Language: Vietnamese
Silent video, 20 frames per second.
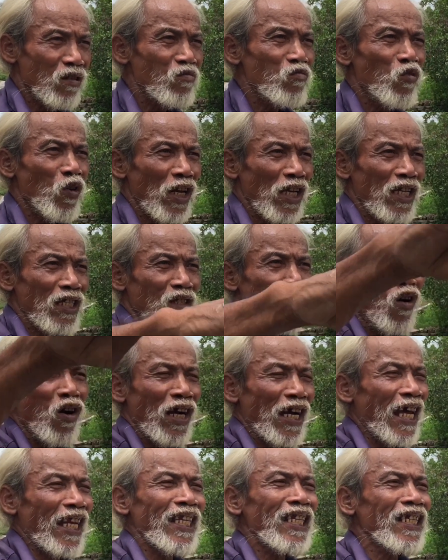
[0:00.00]
cũng quay toàn
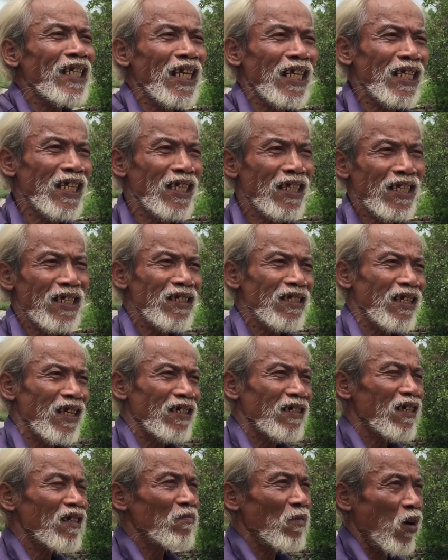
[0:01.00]
cảnh ở đây vậy đó,
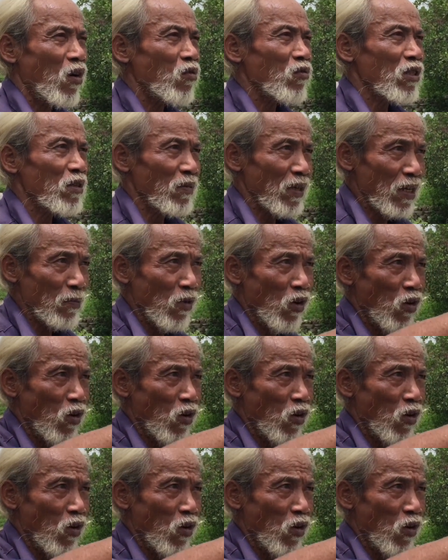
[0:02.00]
là cái mộ, nhưng mà cái